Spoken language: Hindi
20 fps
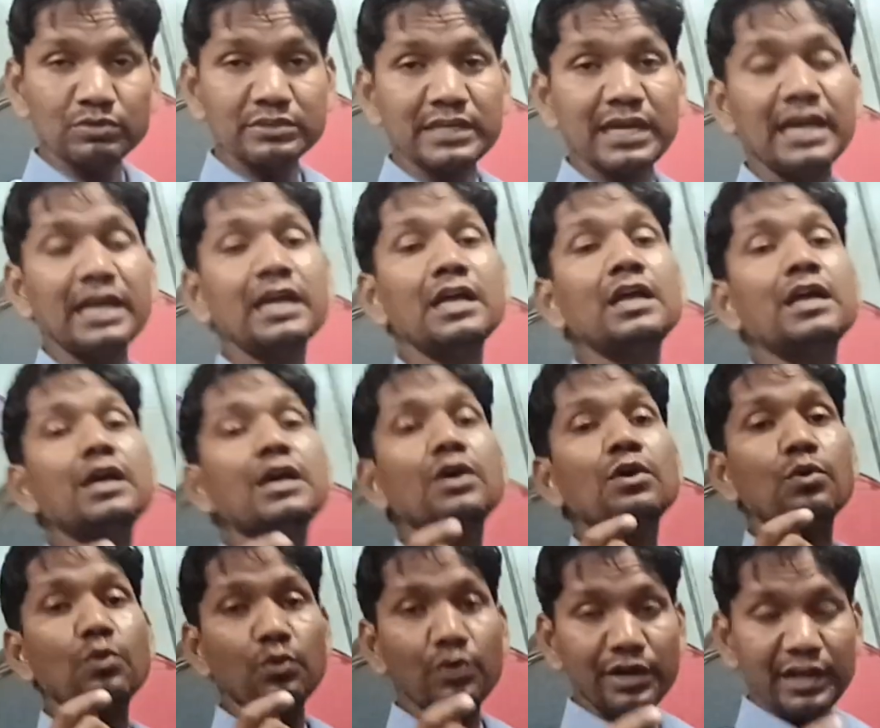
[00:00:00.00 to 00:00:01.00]
हो जाए
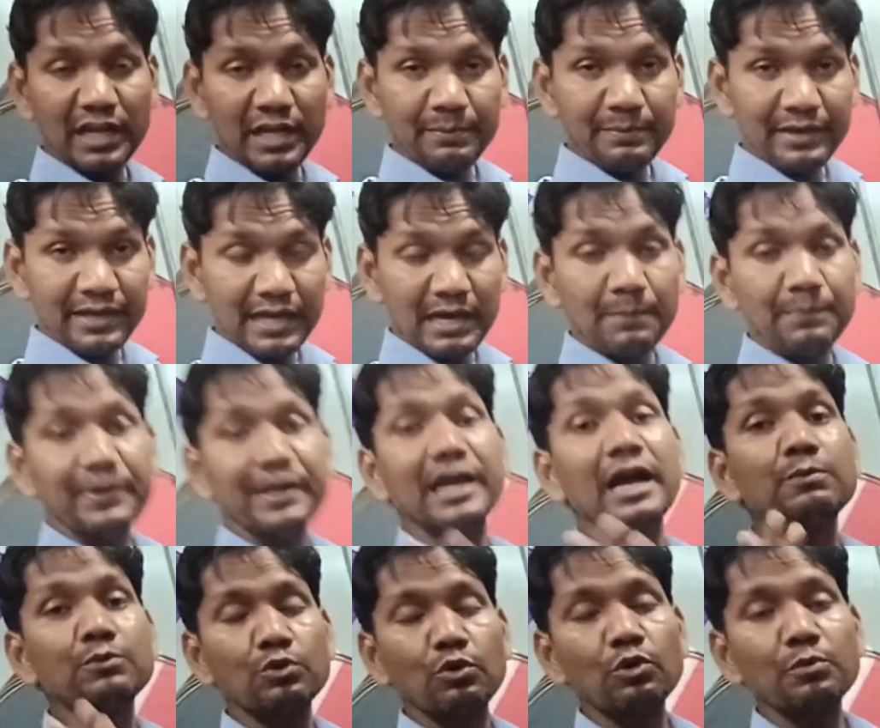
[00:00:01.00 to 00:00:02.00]
उड़ने में अपने
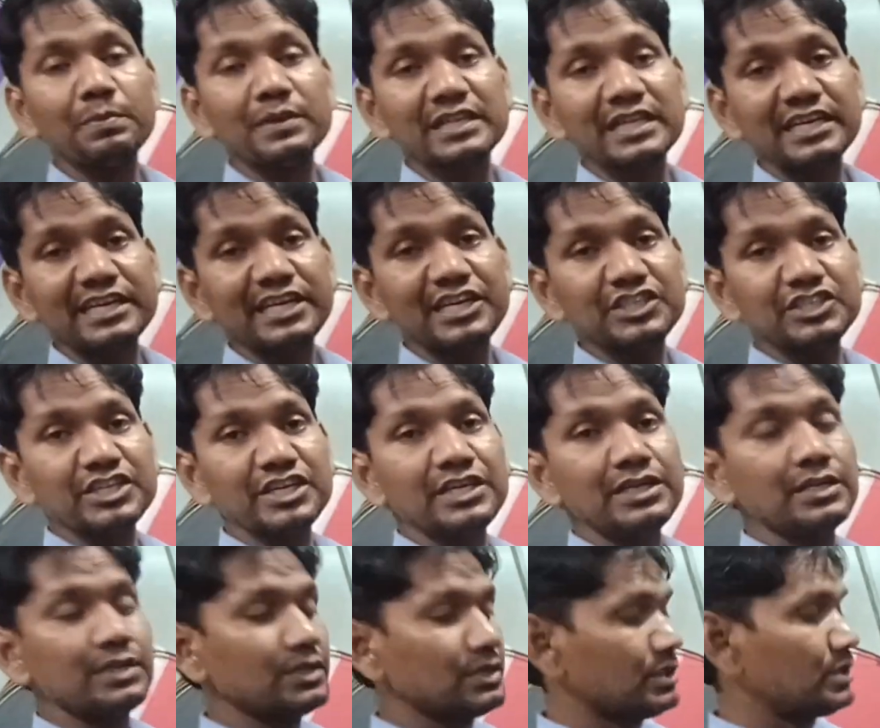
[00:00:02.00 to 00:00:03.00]
आप डोर पतंग खींचे
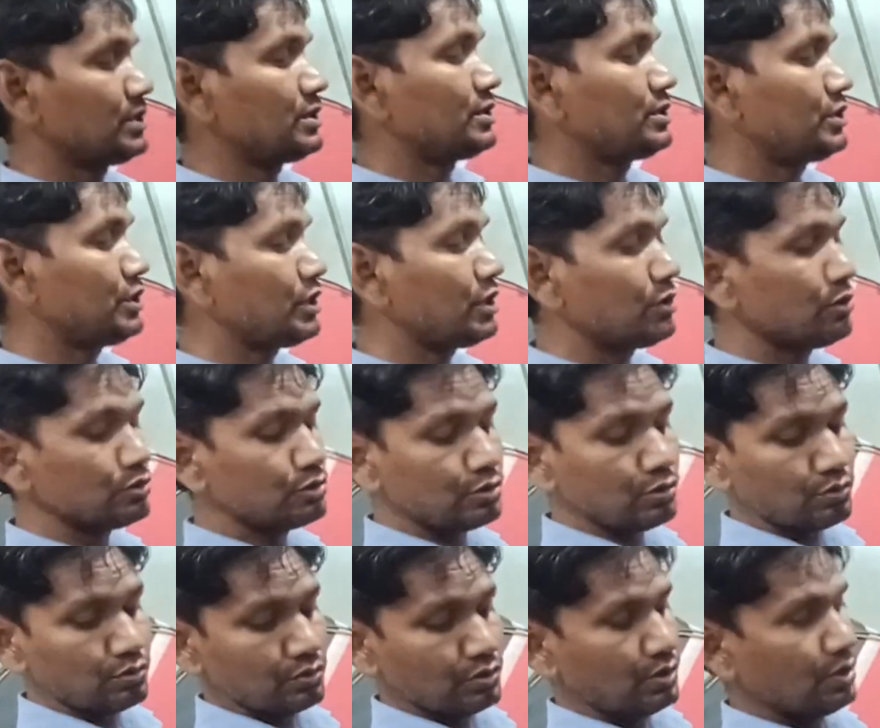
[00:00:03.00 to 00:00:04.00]
ठीक है
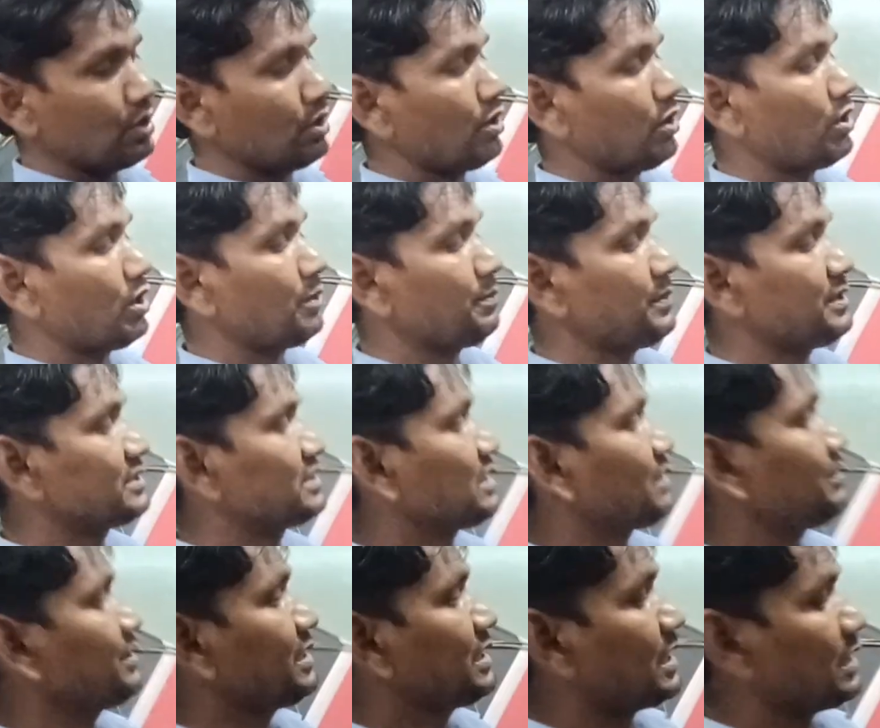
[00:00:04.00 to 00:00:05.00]
दोस्तों और मैं
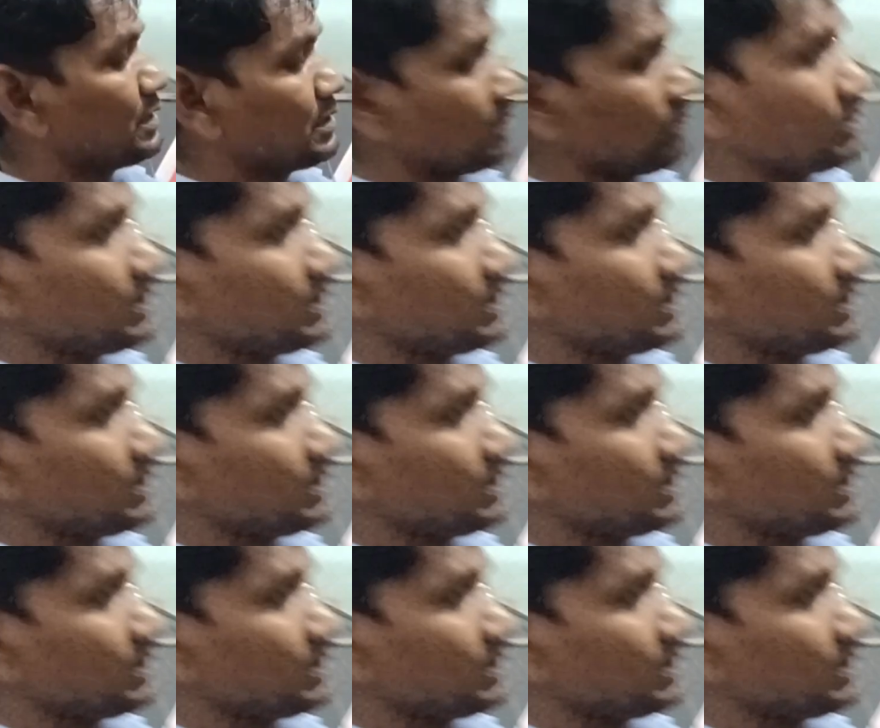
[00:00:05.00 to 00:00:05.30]
इसका भी दिखा देता